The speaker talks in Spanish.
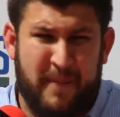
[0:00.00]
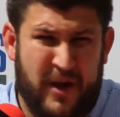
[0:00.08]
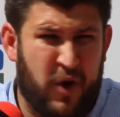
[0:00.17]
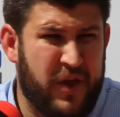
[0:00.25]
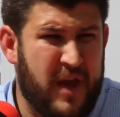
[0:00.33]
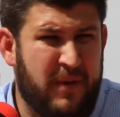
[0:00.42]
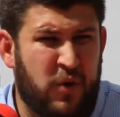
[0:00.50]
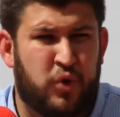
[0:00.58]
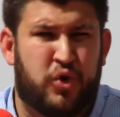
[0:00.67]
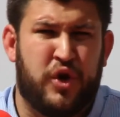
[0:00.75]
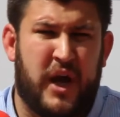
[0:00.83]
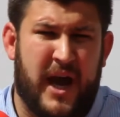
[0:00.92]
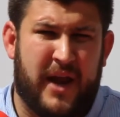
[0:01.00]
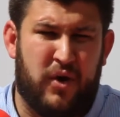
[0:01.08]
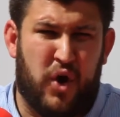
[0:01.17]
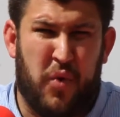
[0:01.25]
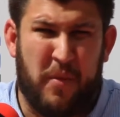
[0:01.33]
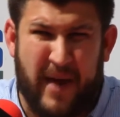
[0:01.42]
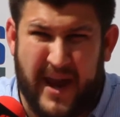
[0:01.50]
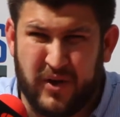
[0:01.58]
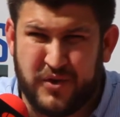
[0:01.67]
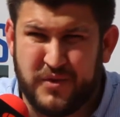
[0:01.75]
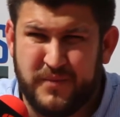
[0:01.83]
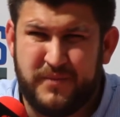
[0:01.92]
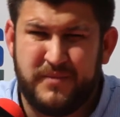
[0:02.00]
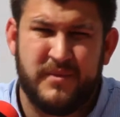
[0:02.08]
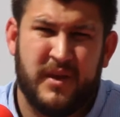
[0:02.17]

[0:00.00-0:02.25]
A menos de 10 minutos llegaron los bomberos,